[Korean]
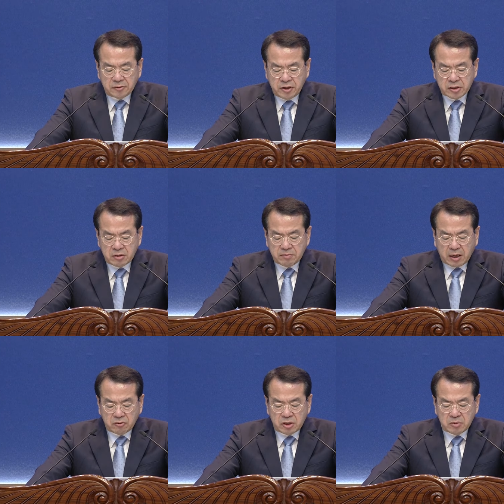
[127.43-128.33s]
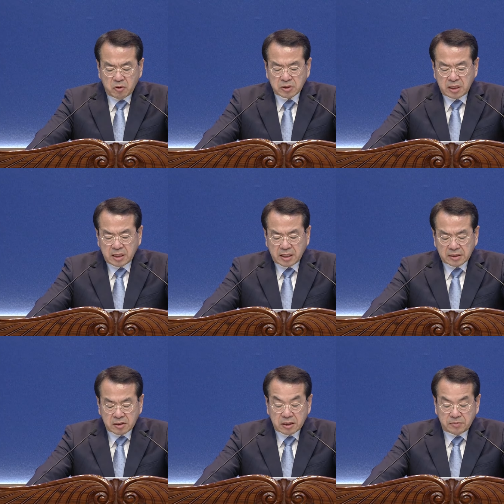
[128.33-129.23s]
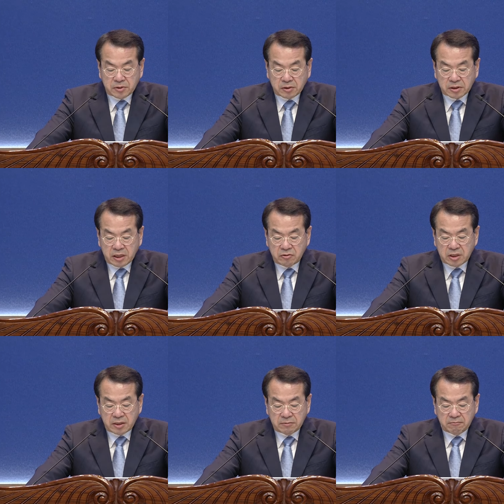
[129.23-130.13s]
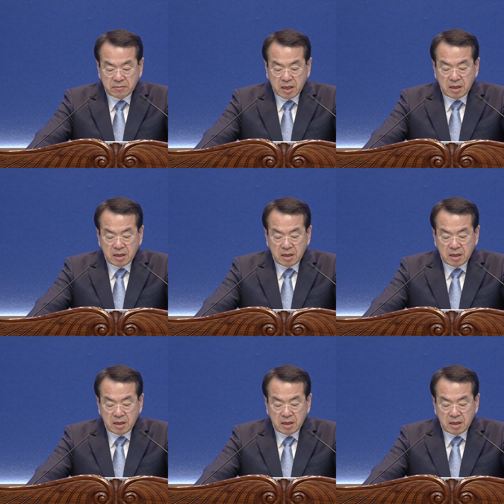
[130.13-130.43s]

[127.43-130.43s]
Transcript: 희선 박윤식 목사님께서 집석 세우신